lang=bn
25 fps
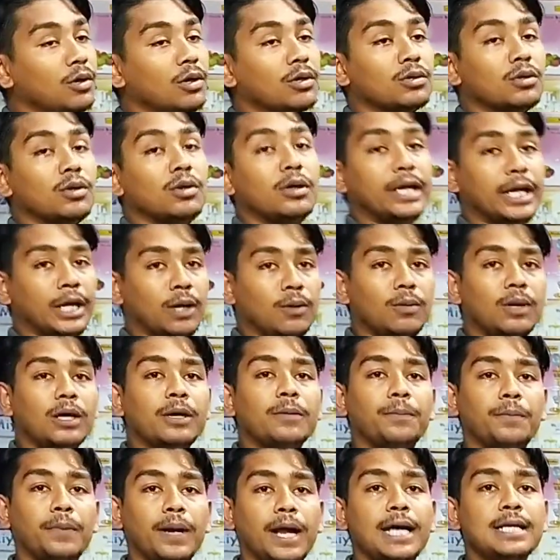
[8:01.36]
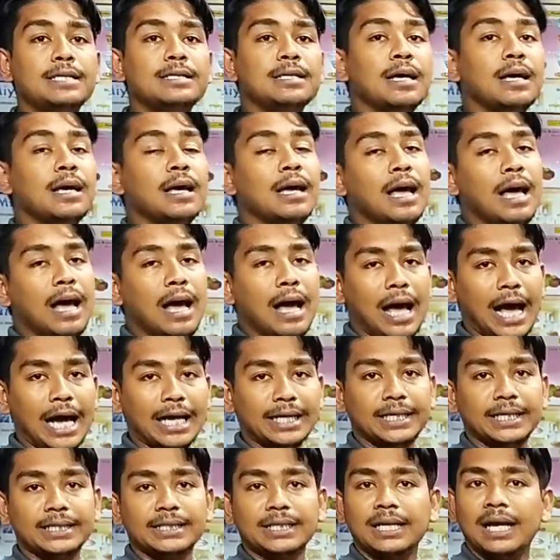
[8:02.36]
মূলত রেগুলার প্রাইস
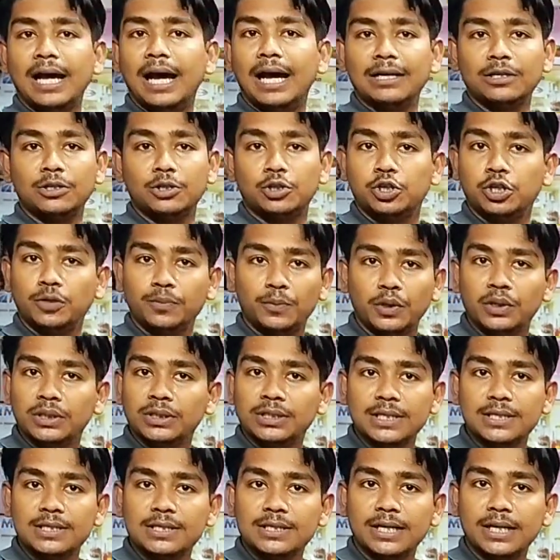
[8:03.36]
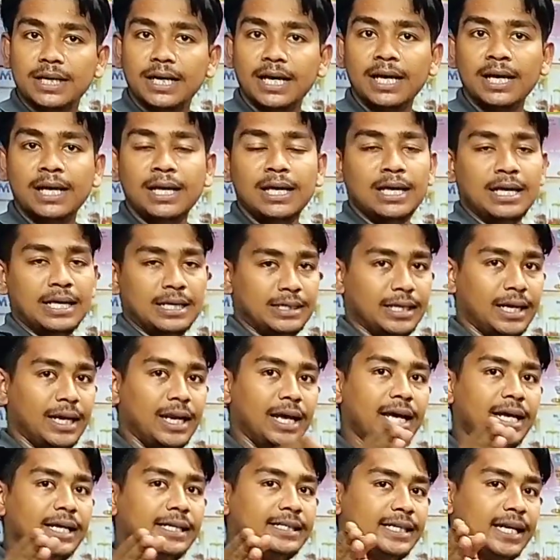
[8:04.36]
আট হাজার আটশো পঞ্চাশ টাকা
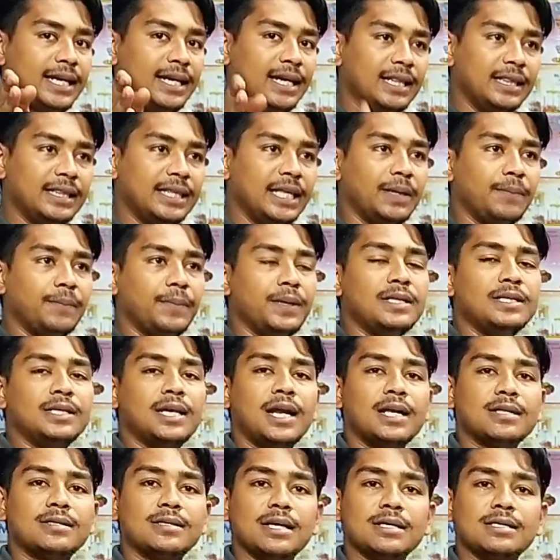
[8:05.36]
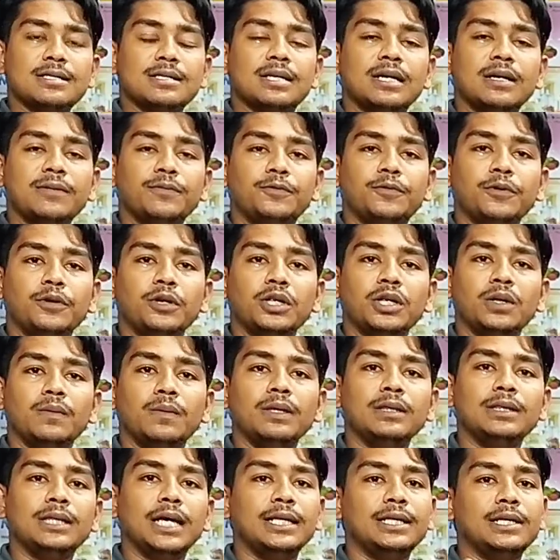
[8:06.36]
যারা এই চ্যানেল দেখবেন যারা সাবস্ক্রাইব করে
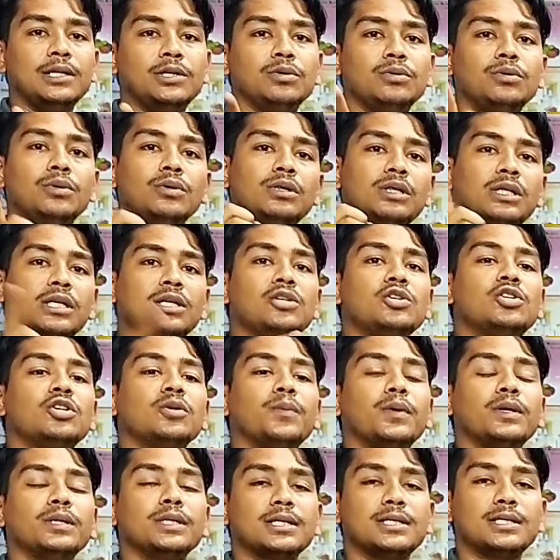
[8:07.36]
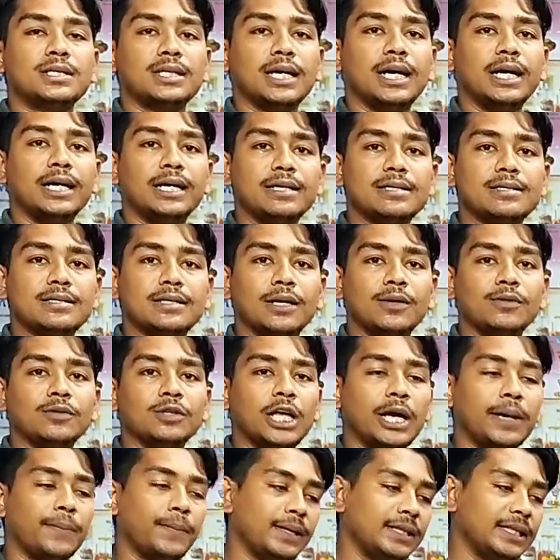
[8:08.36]
দিবেন তাদের জন্য তিনশো পঞ্চাশ টাকা ডিসকাউন্ট
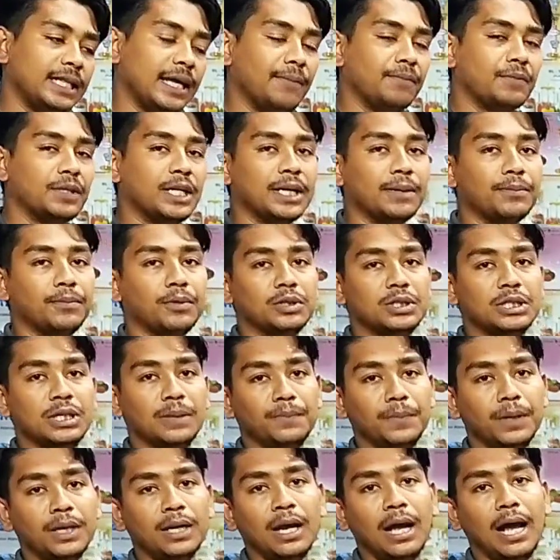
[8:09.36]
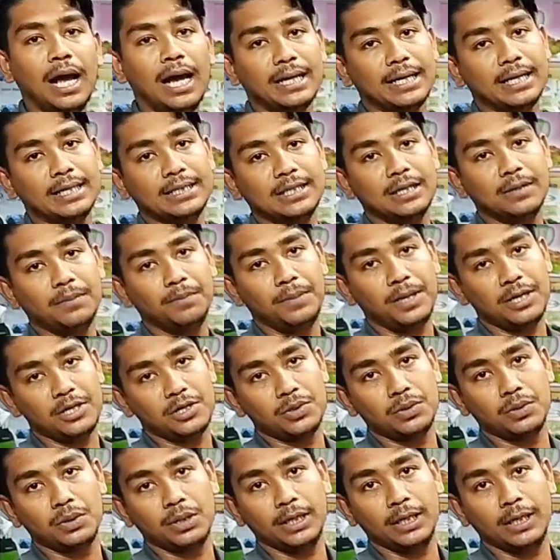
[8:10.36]
থাকবে দাম থাকবে হচ্ছে আপনার আট হাজার
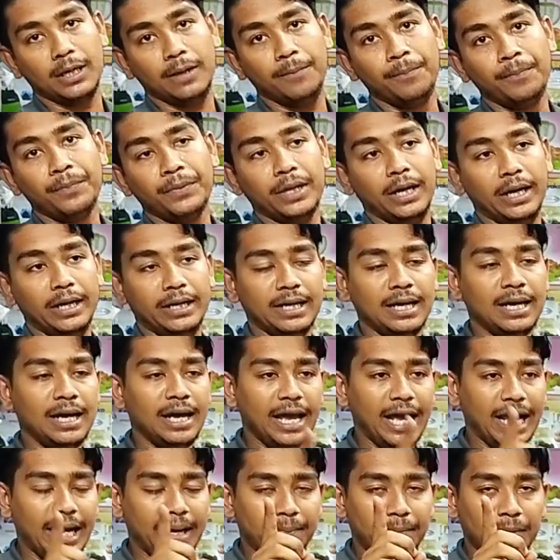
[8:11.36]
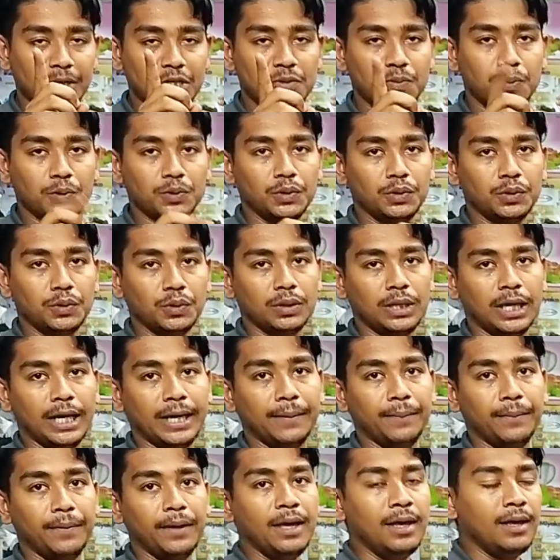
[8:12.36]
পাঁচশো টাকা এটা এক মাস পর্যন্ত
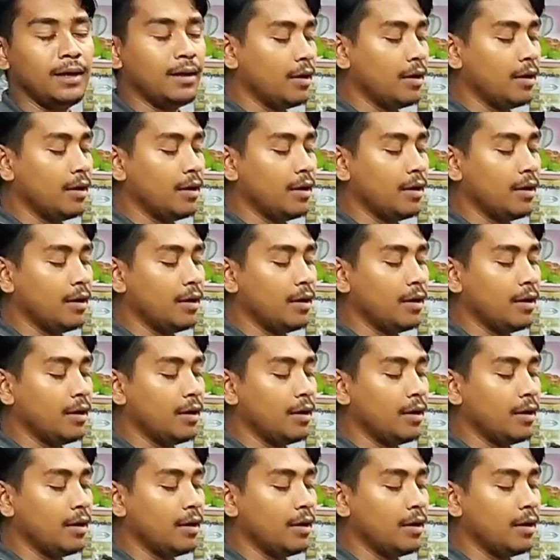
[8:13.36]
থাকবে